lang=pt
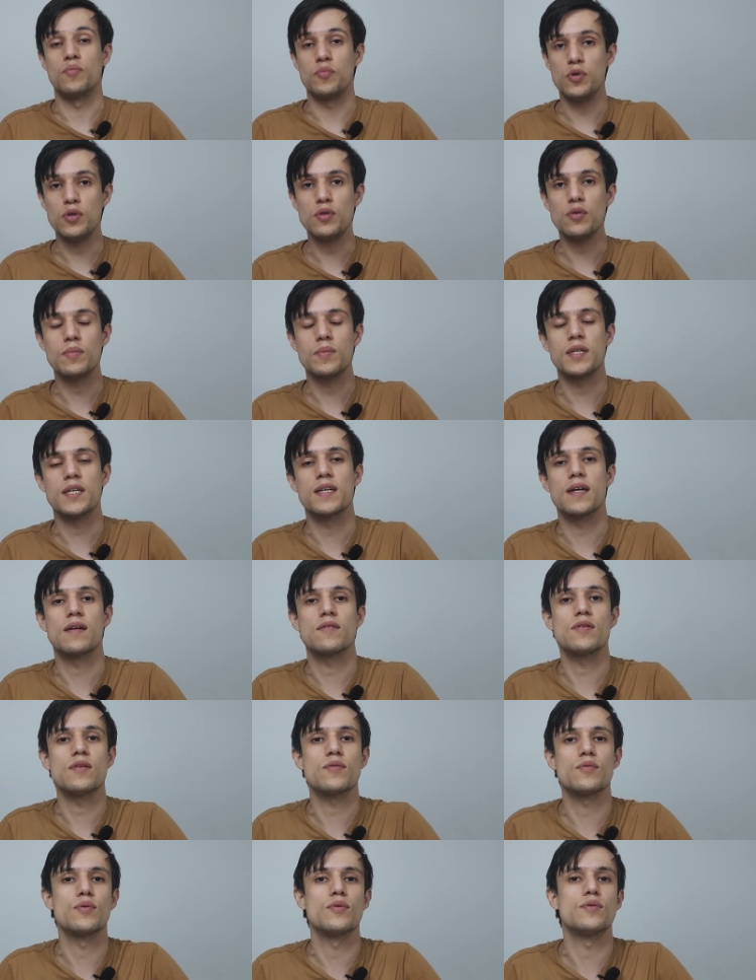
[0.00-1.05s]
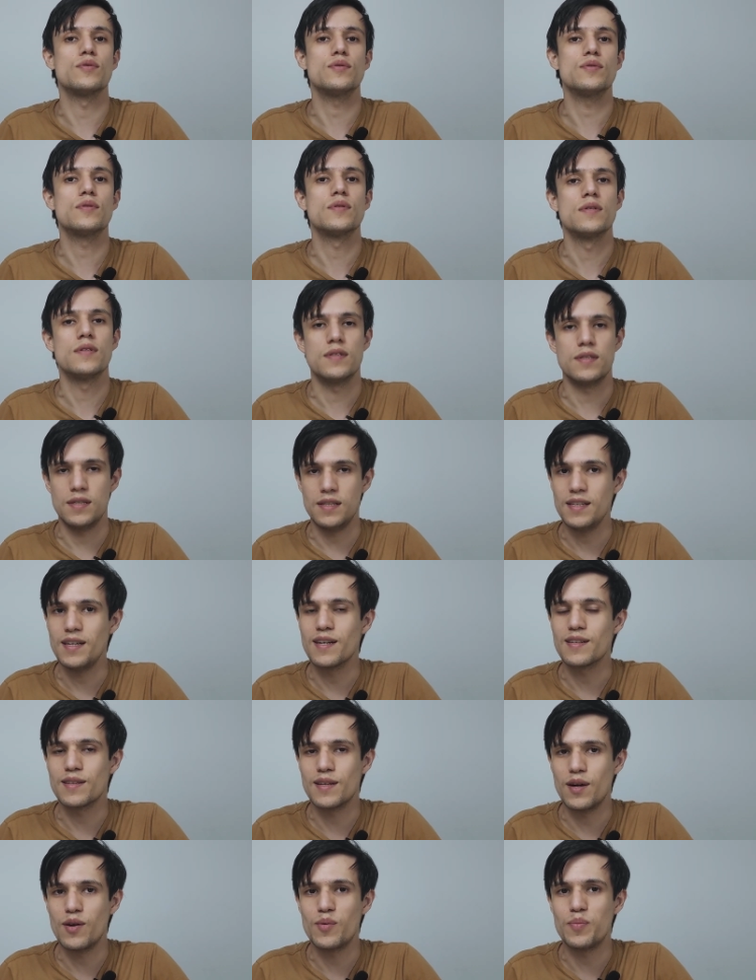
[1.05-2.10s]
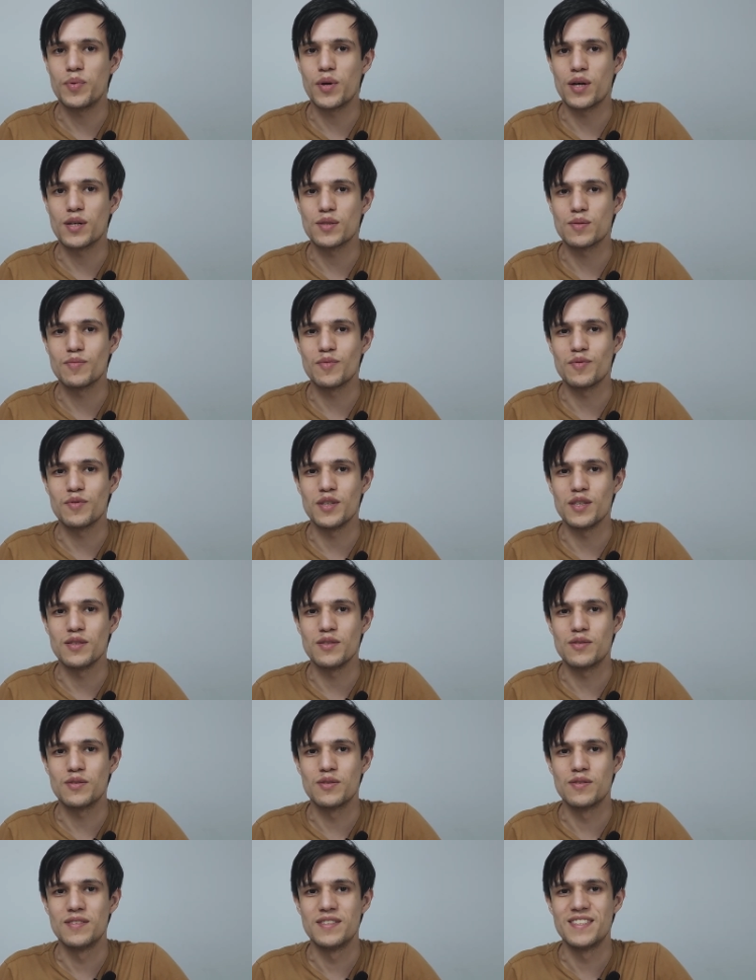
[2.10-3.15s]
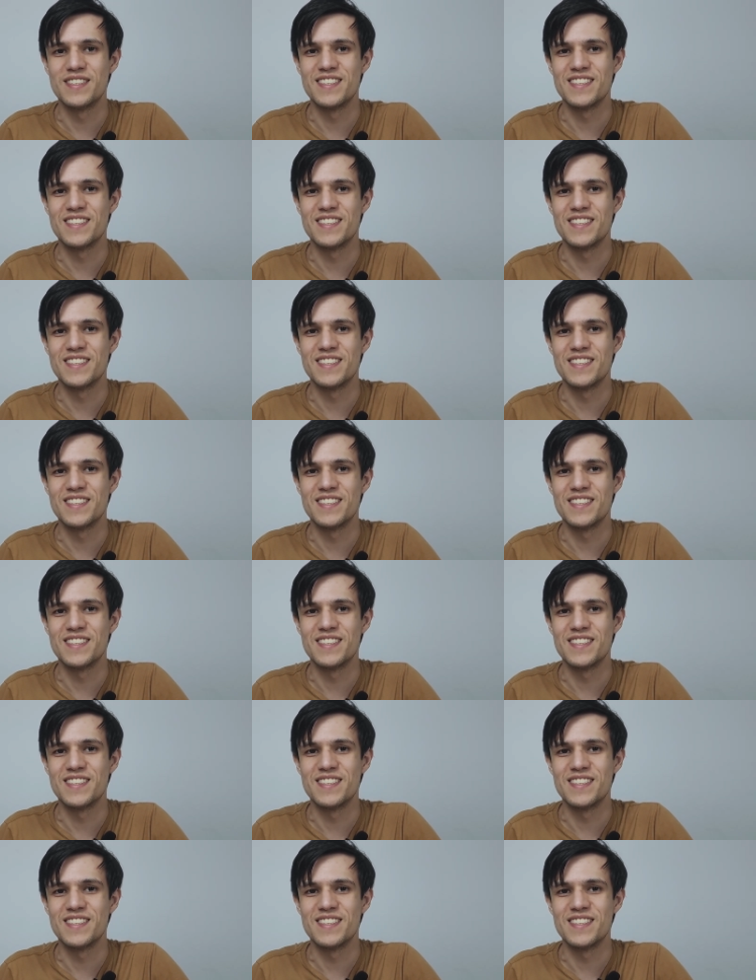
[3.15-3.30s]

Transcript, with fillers: Muito obrigado a todos e até o próximo vídeo.